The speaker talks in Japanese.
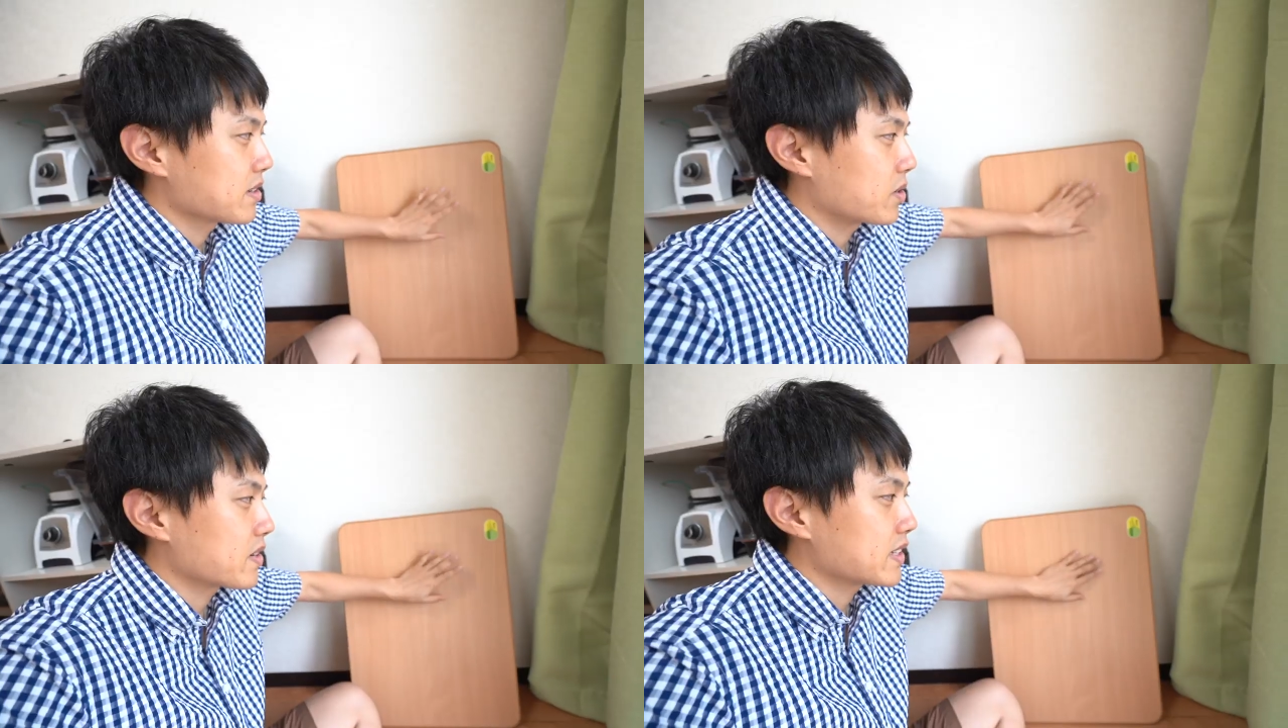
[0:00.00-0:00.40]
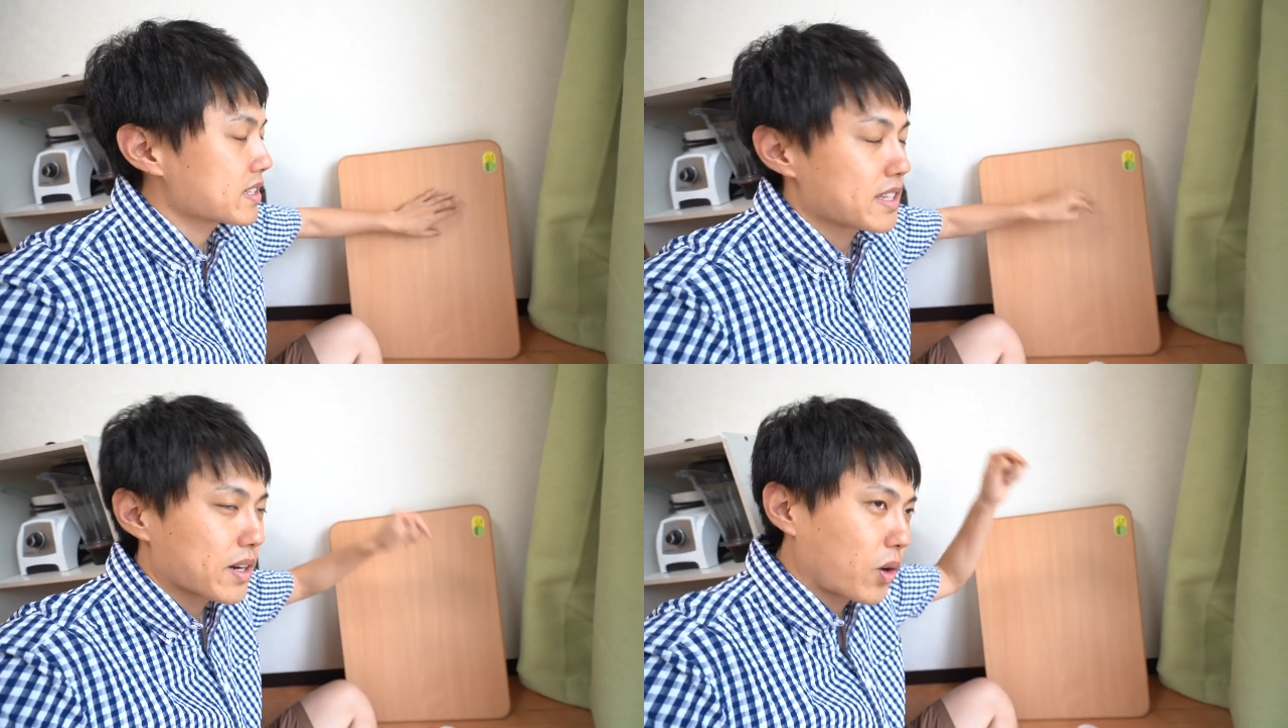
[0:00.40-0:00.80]
これはで
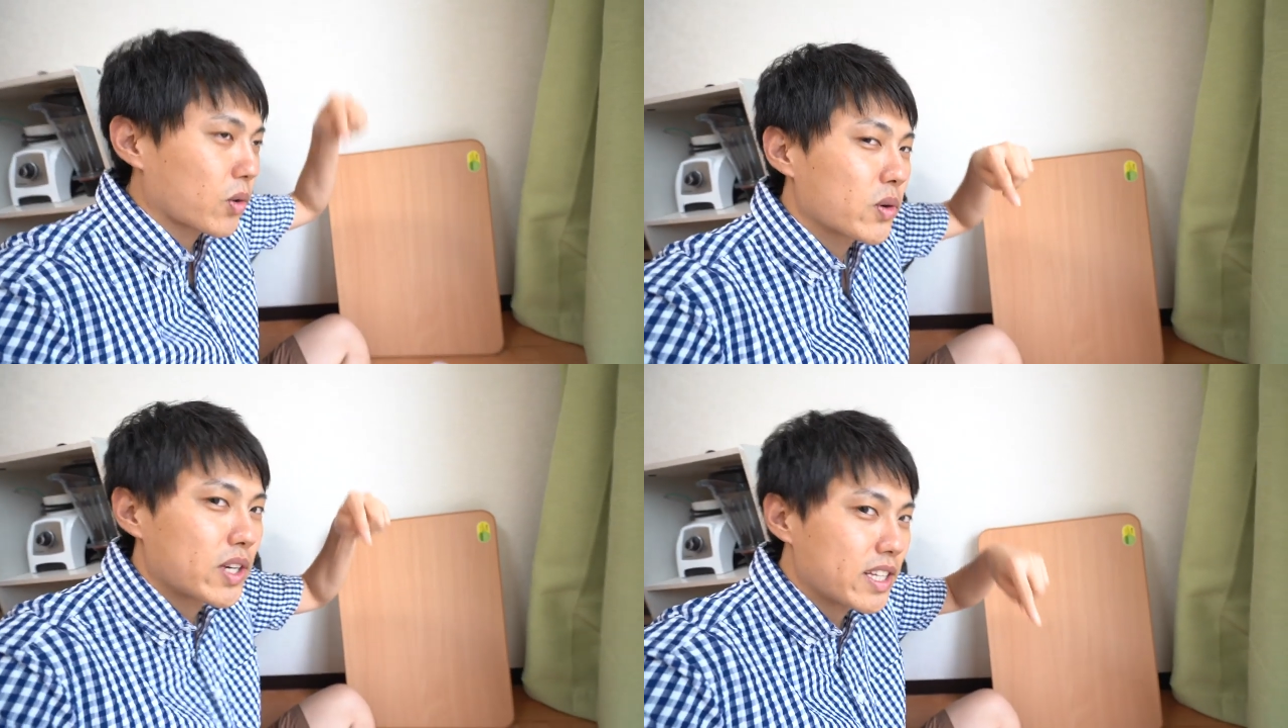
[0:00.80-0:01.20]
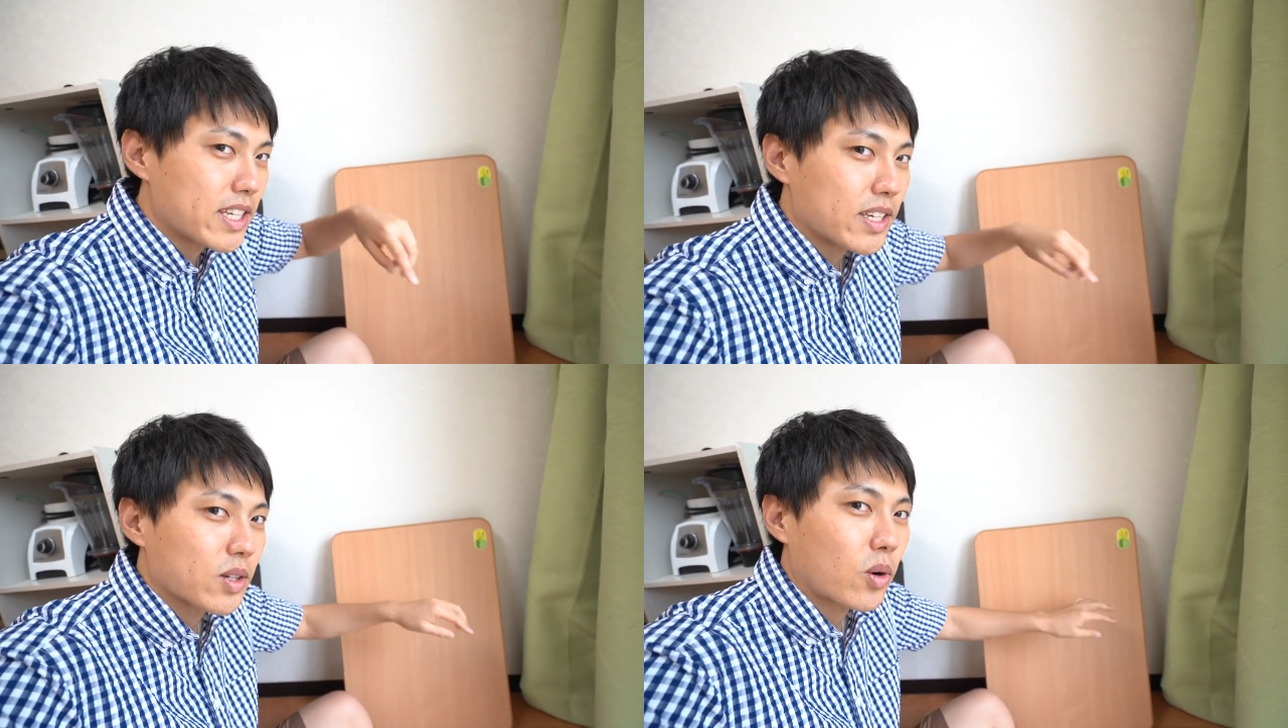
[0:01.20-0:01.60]
すねこの家
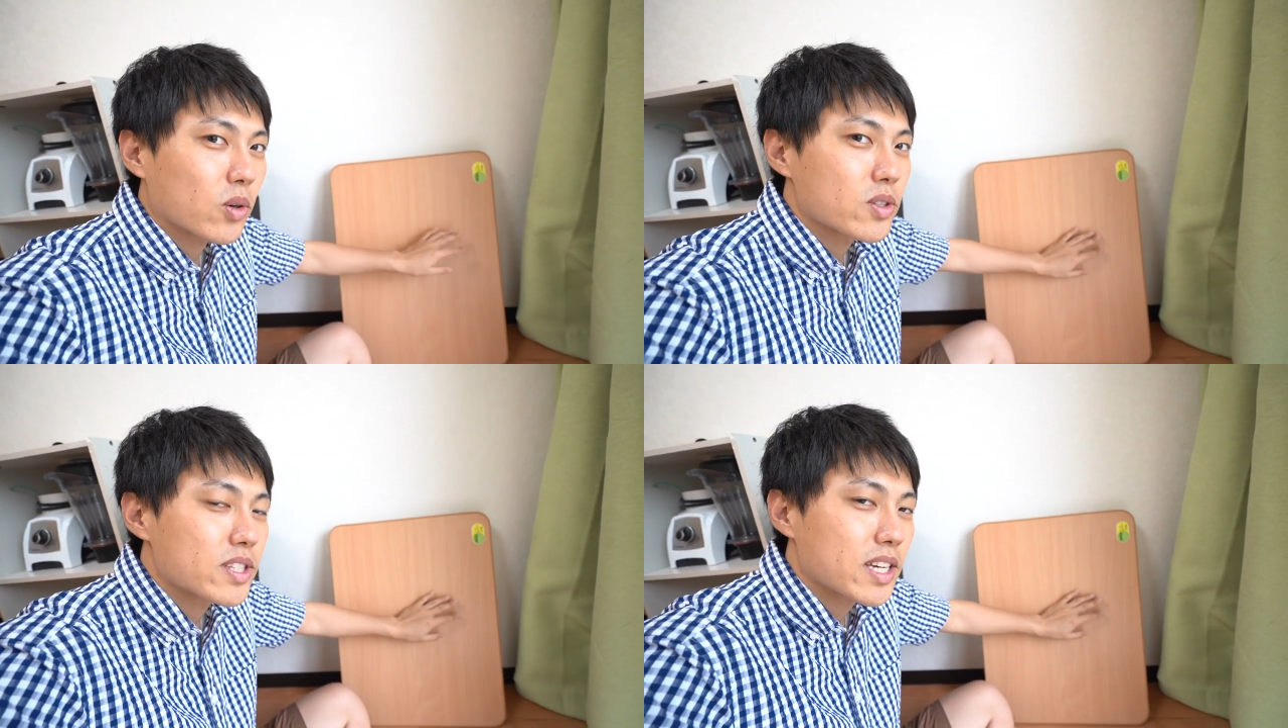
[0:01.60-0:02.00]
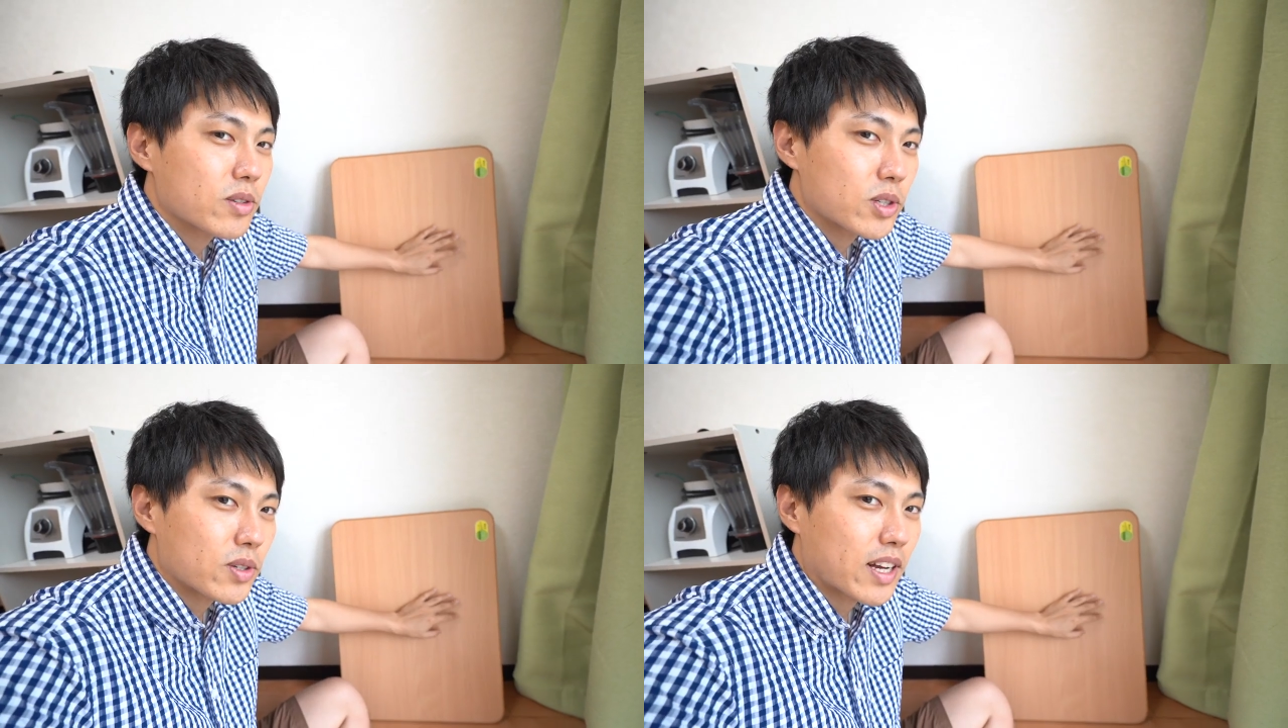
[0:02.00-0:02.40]
に国税
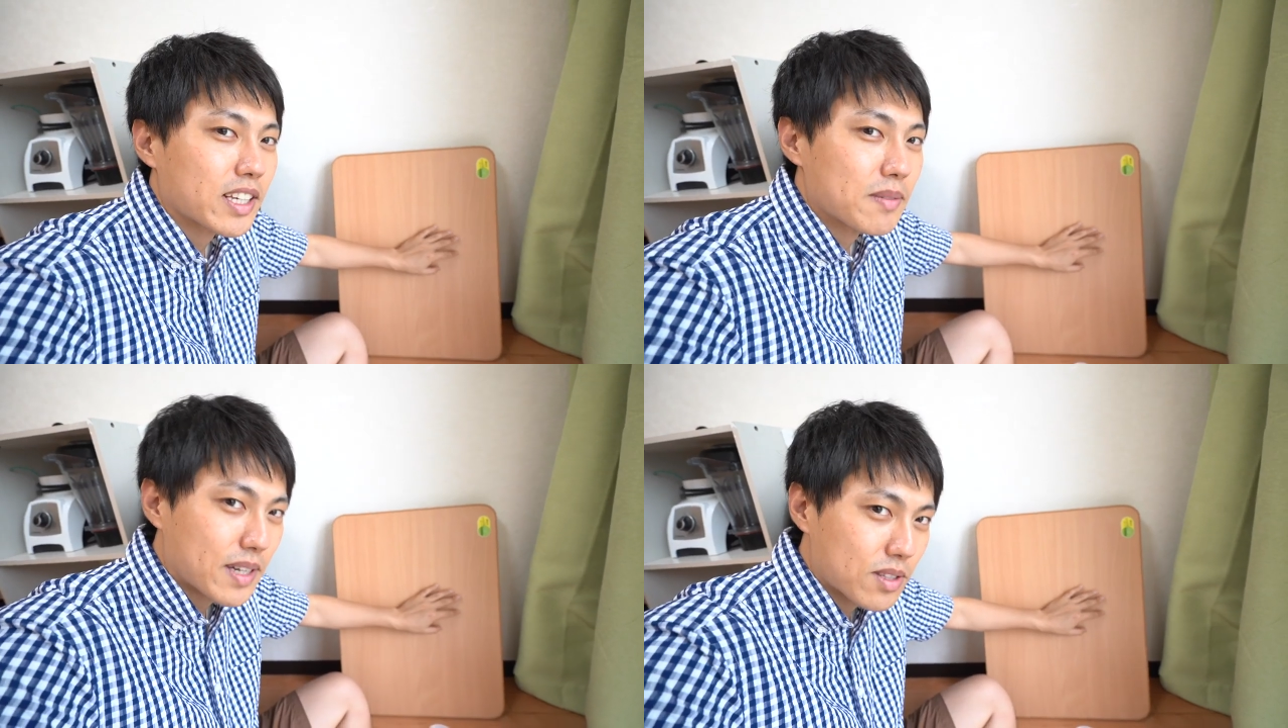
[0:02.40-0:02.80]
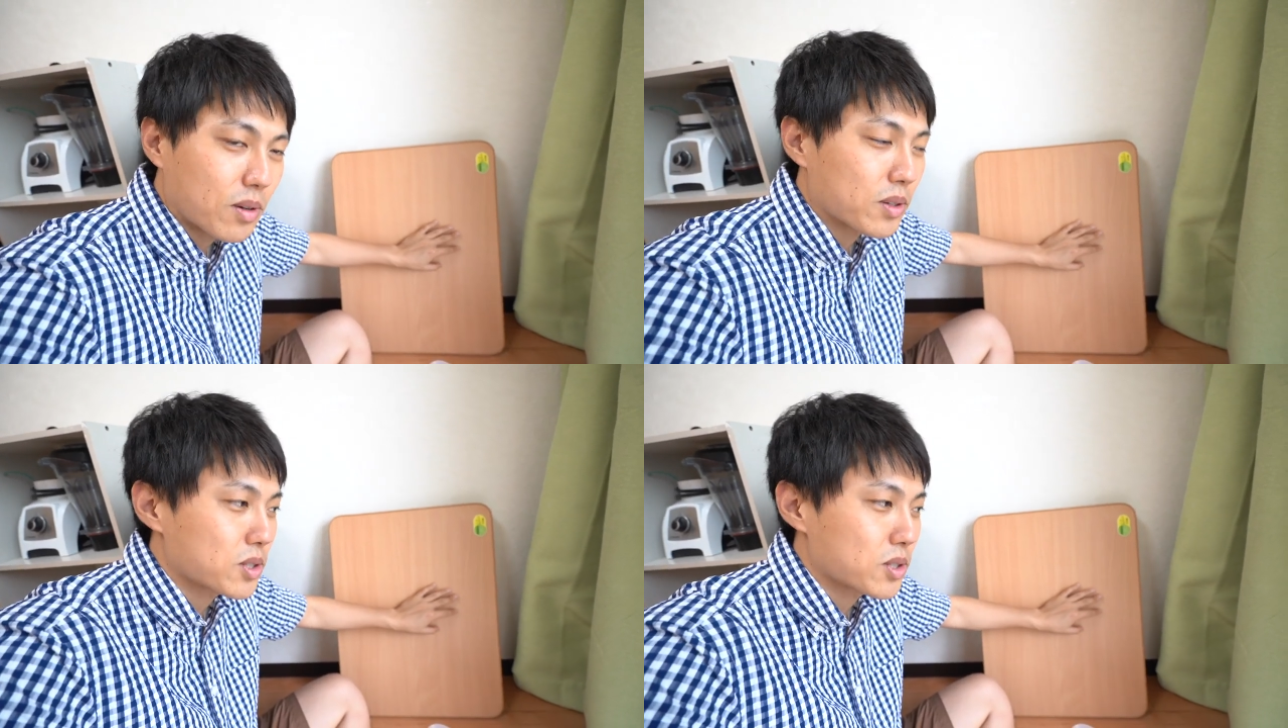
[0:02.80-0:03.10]
の人が来ますと、